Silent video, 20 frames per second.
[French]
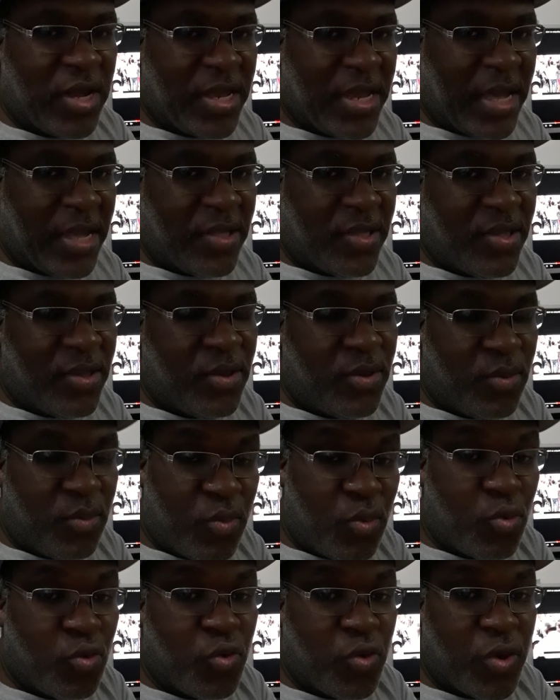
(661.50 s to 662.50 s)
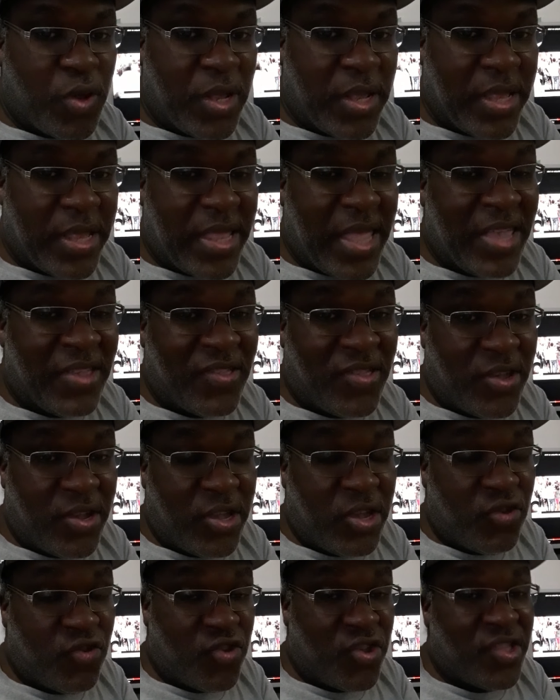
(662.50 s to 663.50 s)
en Haïti. Euh, les
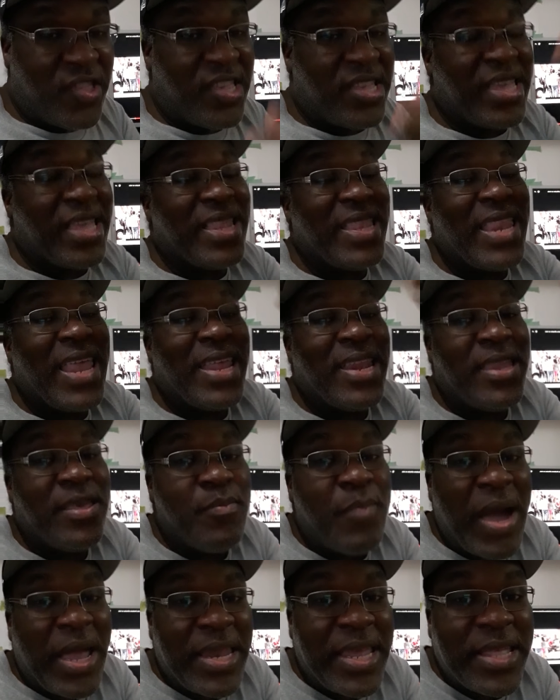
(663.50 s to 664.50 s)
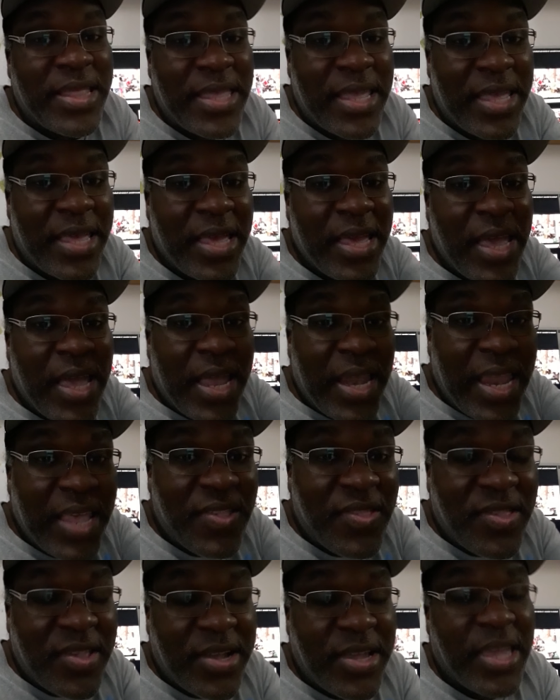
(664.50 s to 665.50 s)
Syriens, je dis que les Libanais, les
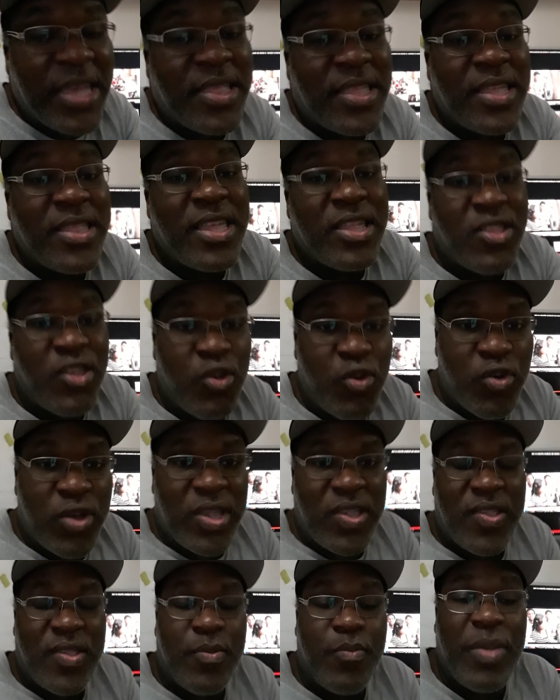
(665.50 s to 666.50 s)
Syriens étaient des terroristes.